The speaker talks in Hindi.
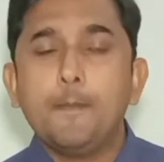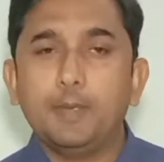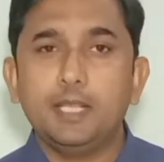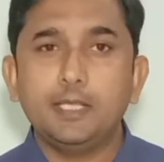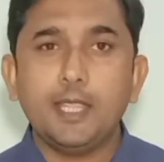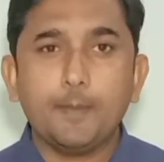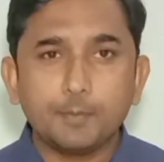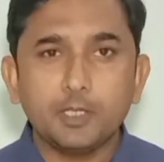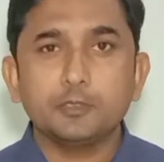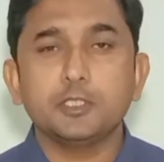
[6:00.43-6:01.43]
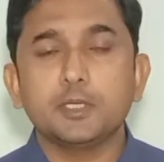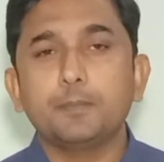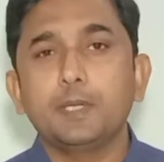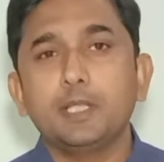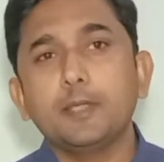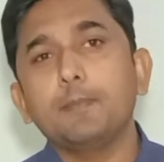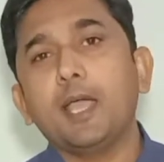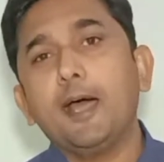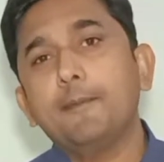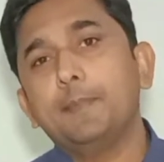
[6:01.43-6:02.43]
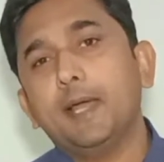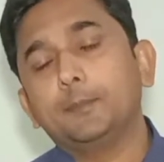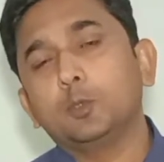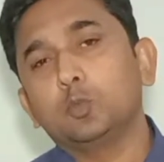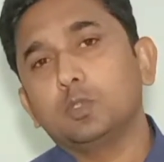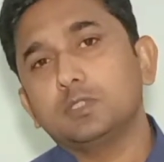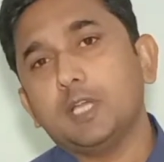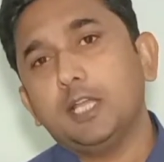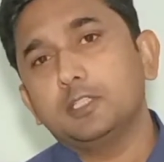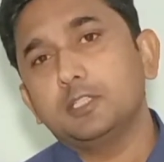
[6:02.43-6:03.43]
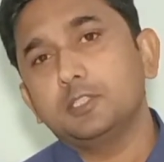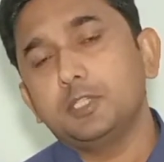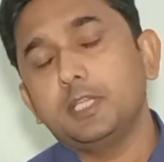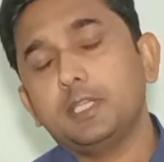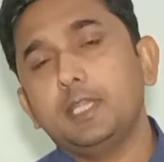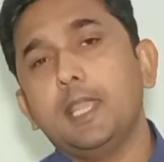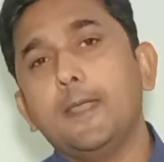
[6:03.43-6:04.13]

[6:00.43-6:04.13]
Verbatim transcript: मैंने ये अपने तजर्बे के बिहाफ पे आप दोस्तों के साथ शेयर की